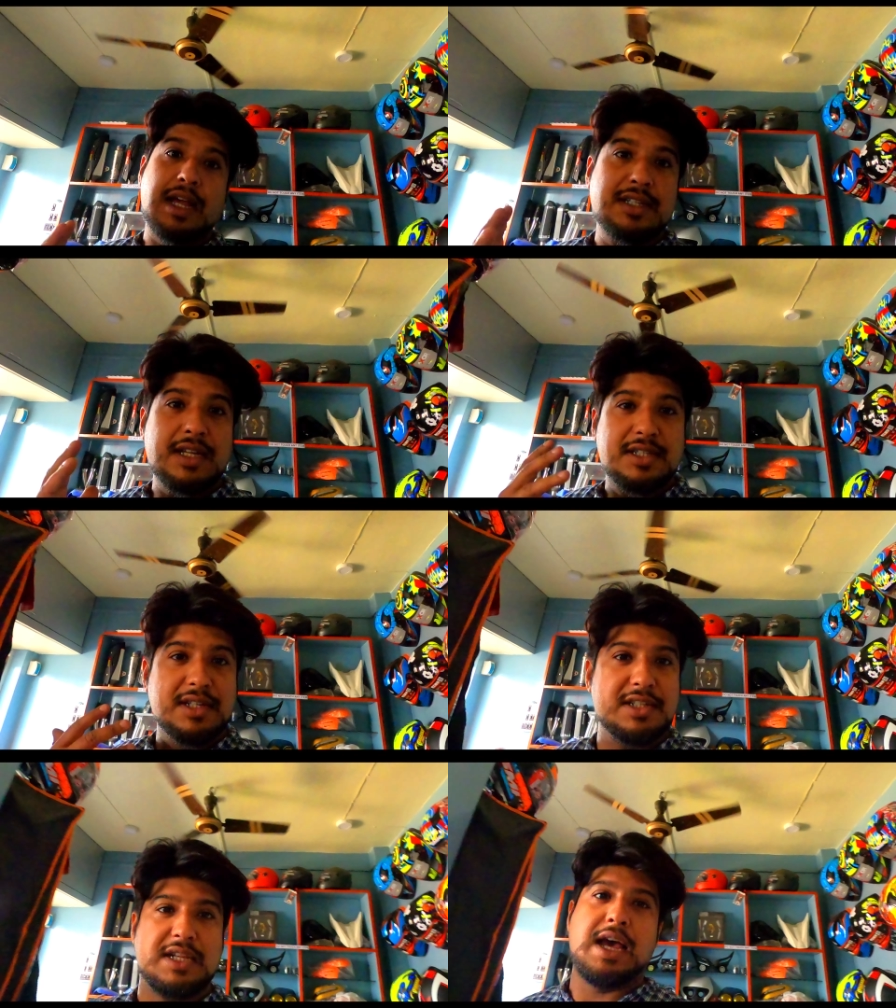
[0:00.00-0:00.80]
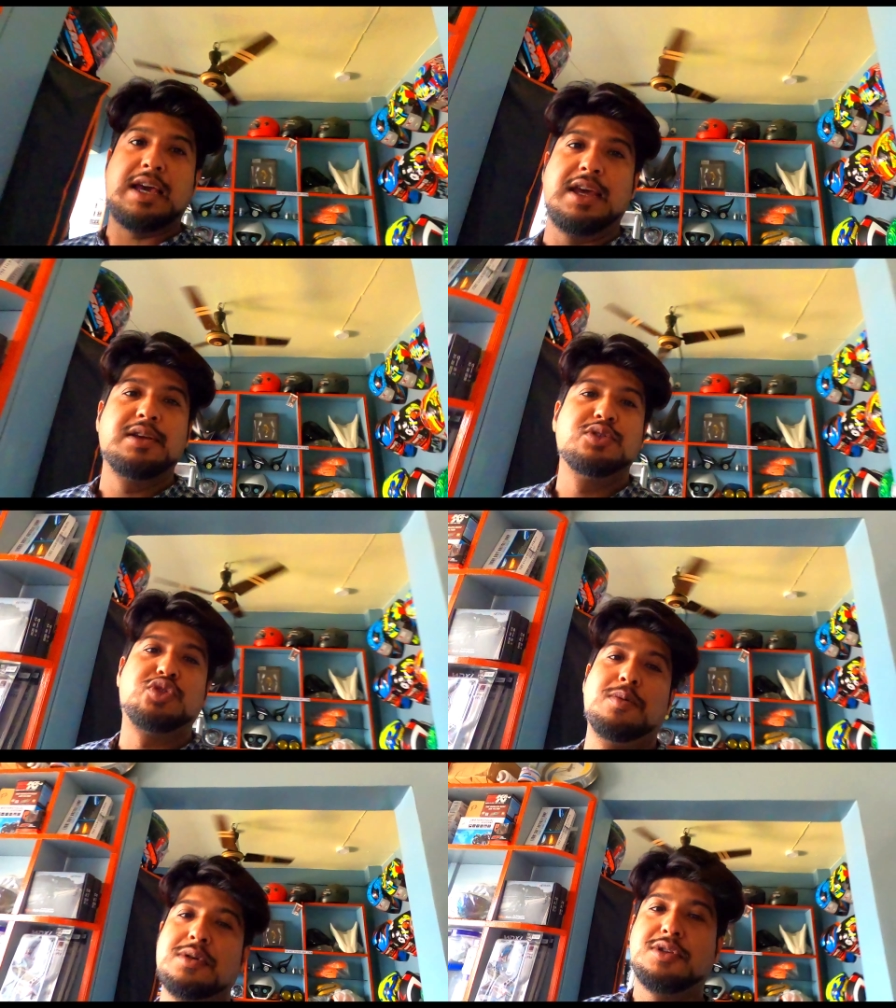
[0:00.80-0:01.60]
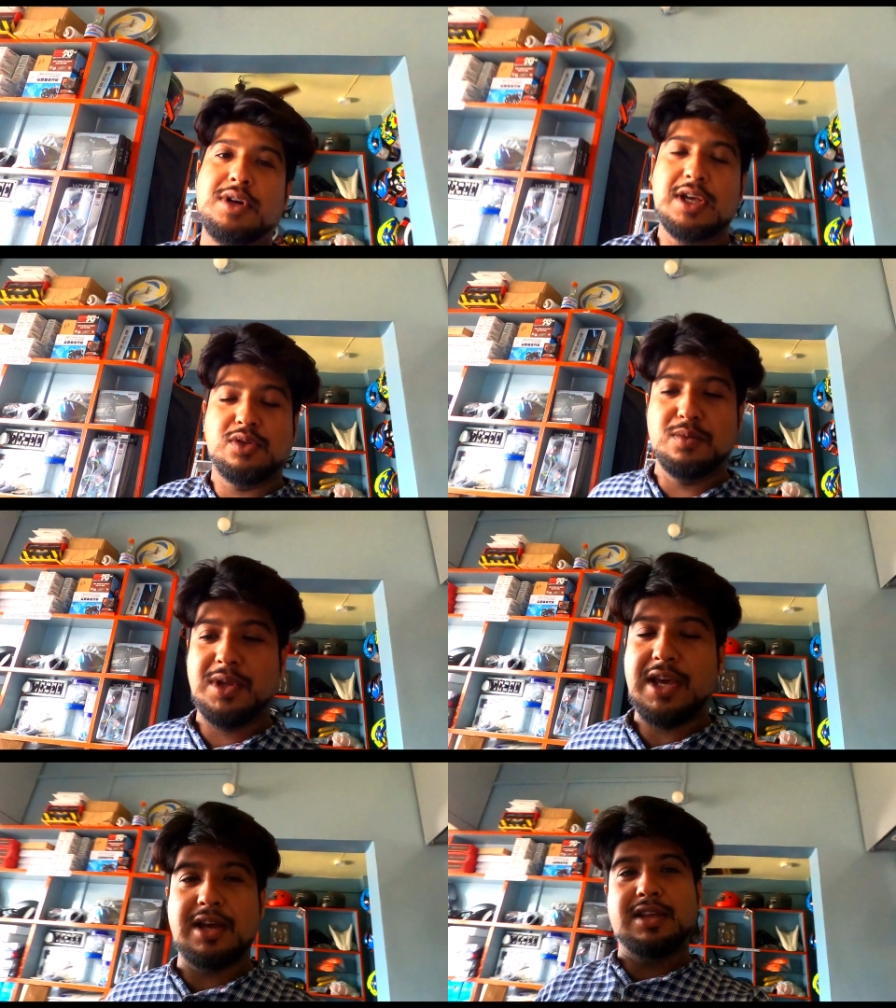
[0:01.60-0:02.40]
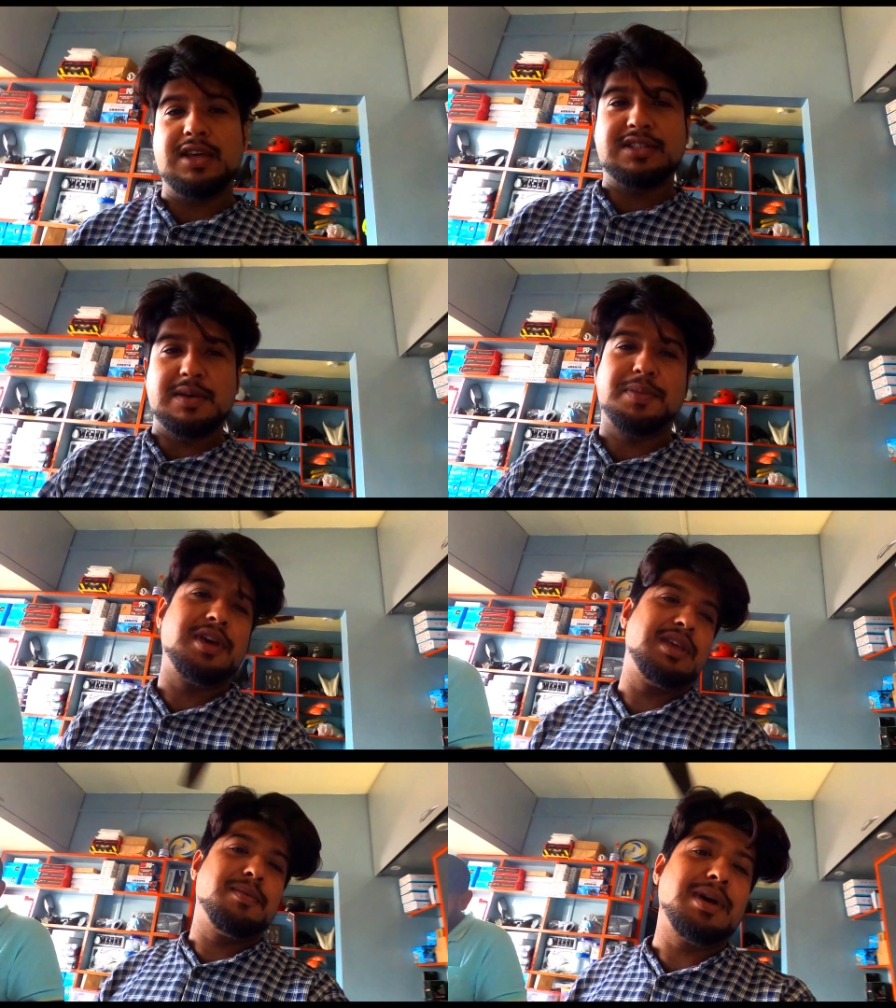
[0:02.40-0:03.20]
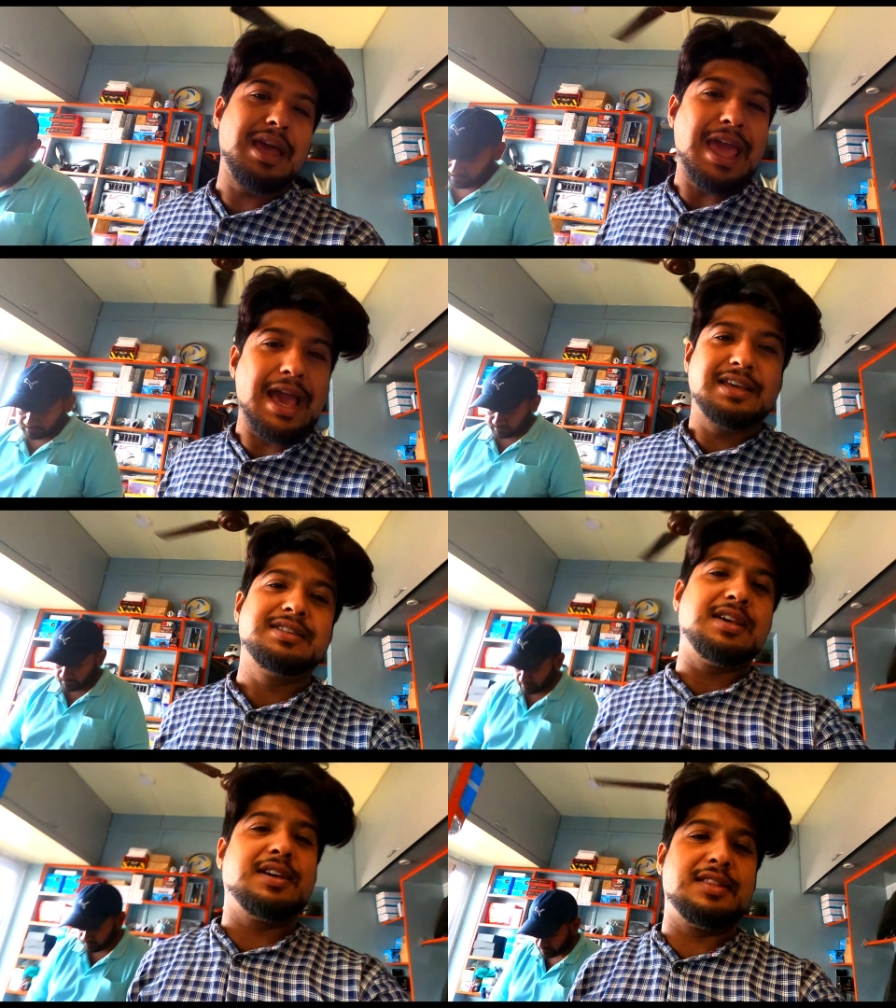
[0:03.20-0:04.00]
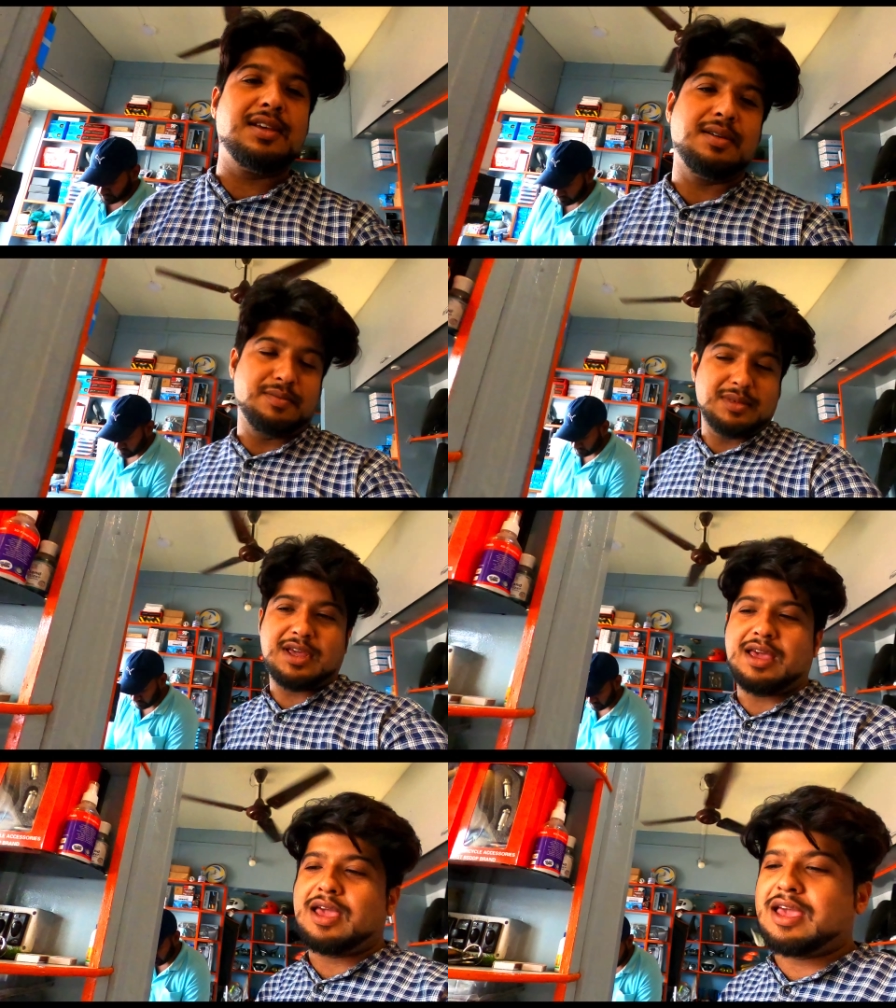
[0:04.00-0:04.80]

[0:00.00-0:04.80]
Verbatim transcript: যা যা জিনিস লাগে সমস্তটাই তুমি এখানে এসে পেয়ে যাবে একই জায়গাতে মানে